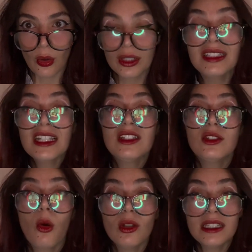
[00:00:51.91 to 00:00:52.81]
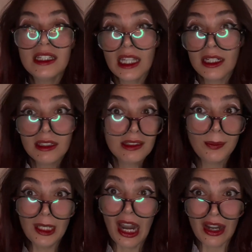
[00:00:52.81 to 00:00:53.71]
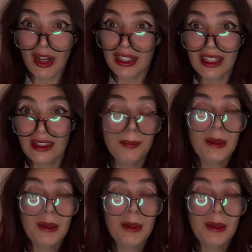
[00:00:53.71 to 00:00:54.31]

Kısacası hostesler nasıl bir yerlerde gezip